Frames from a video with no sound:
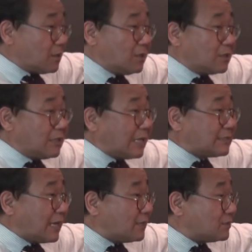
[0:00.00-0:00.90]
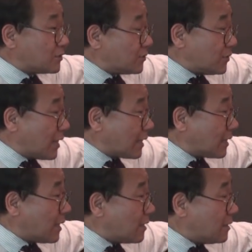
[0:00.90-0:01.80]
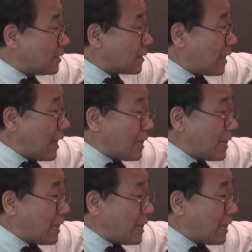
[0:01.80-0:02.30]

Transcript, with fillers: 기억이 나지 않을 정도로 감기가 걸린 게